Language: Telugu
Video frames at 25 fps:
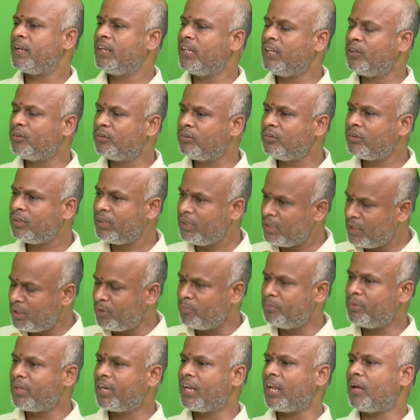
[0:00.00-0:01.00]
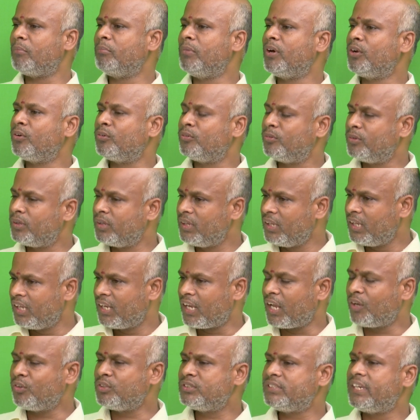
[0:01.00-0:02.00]
నేను మీరు నమ్మరు
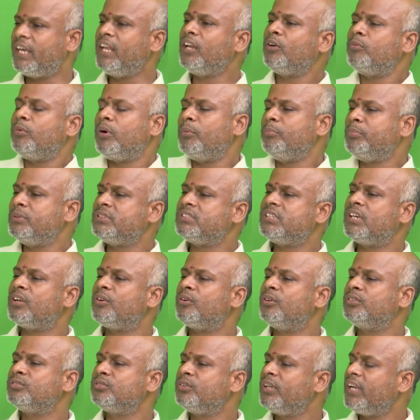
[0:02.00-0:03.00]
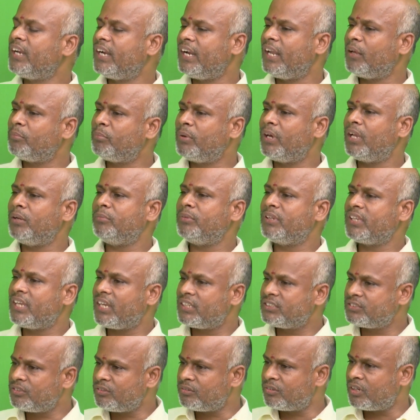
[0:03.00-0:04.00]
నన్ను జైలుకి పంపించే రోజు నేను డెబ్బై ఎనిమిది
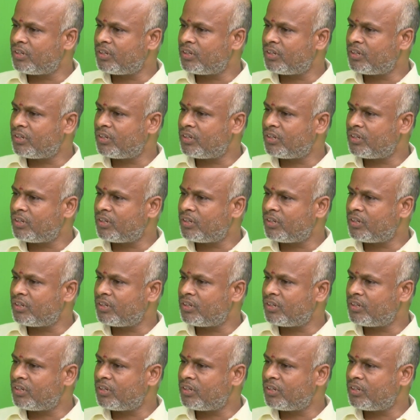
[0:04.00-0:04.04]
కేజీలు